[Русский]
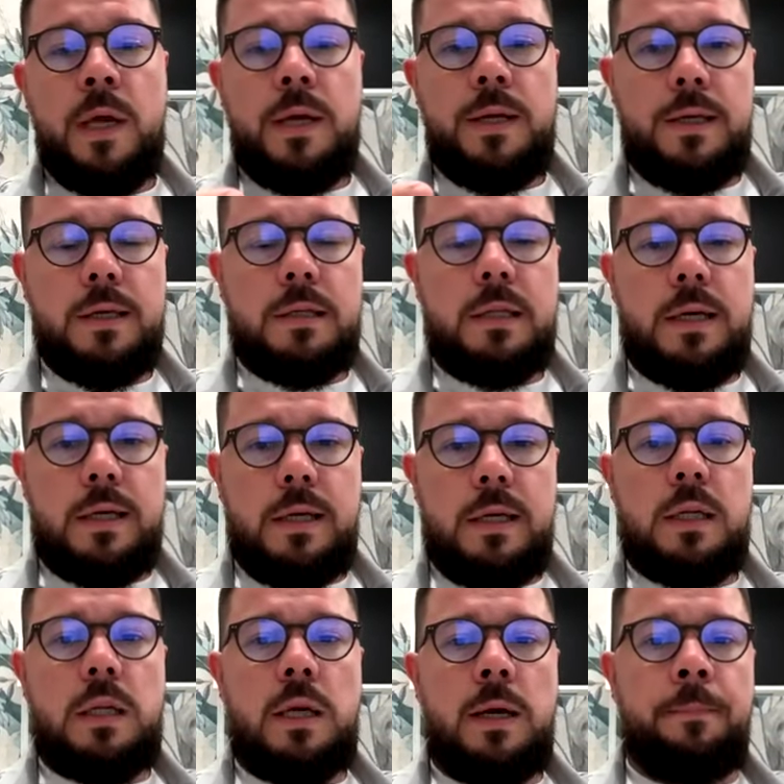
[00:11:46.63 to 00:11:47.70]
Есть ли
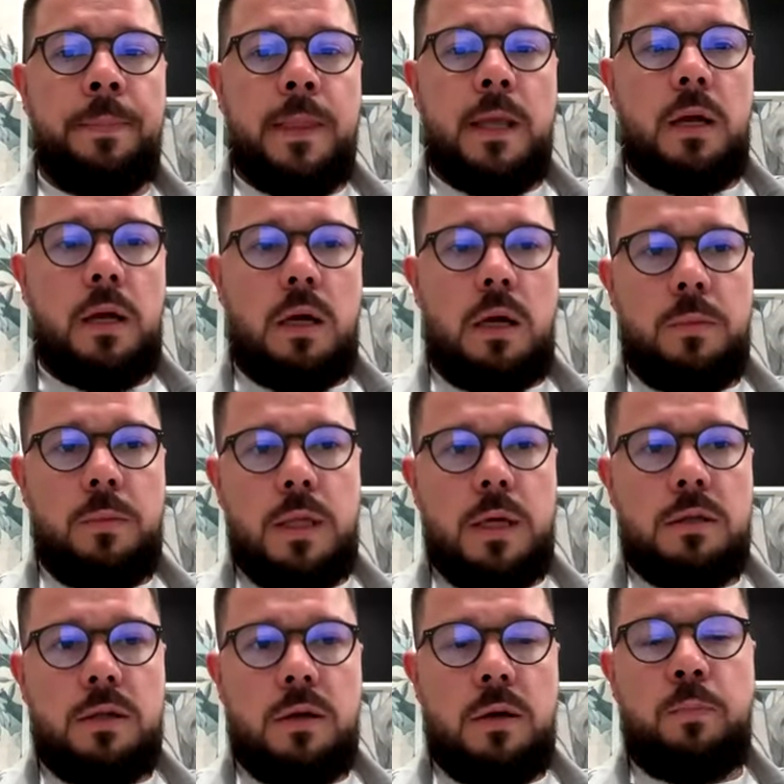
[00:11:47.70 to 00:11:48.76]
какие-то
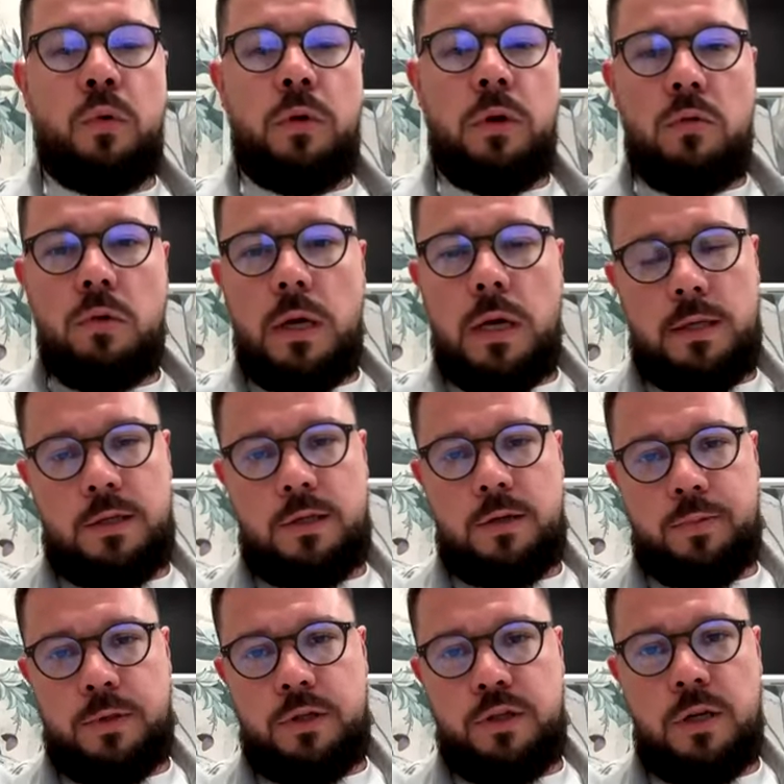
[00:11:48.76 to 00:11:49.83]
рекомендации по регулярности
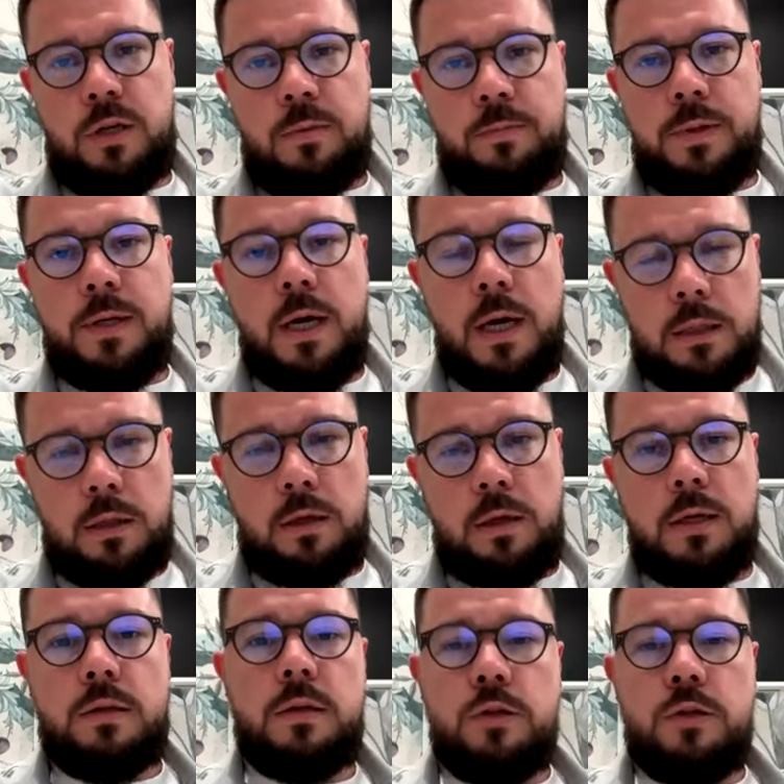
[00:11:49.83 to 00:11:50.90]
посещения педиатра,
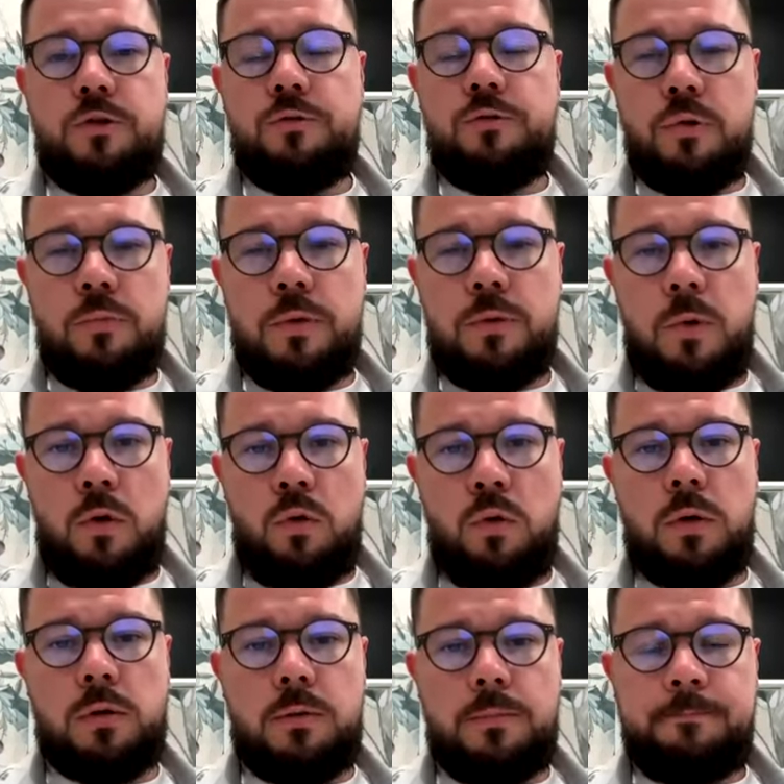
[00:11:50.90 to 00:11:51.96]
если ничего не
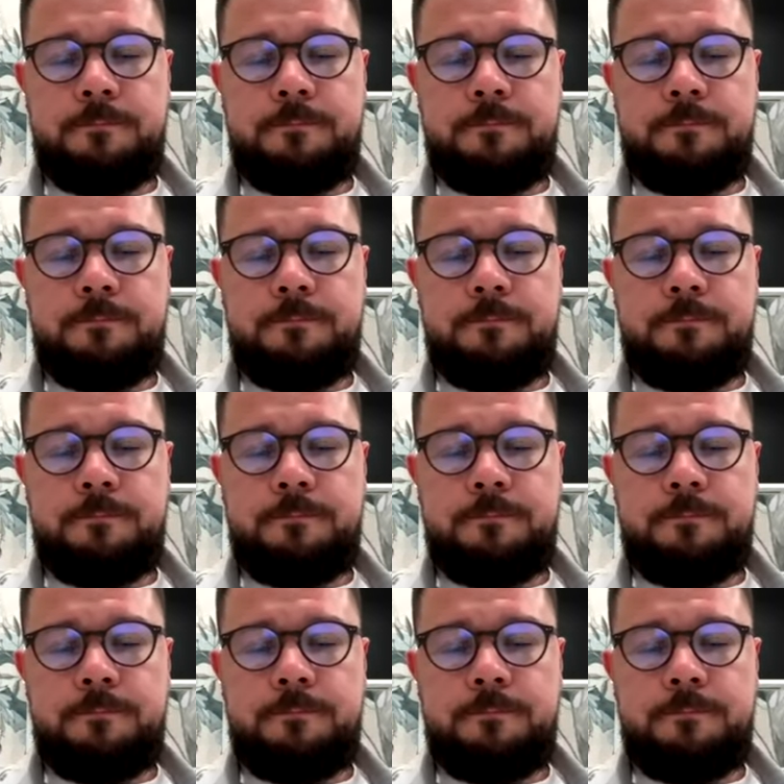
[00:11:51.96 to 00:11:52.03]
беспокоит?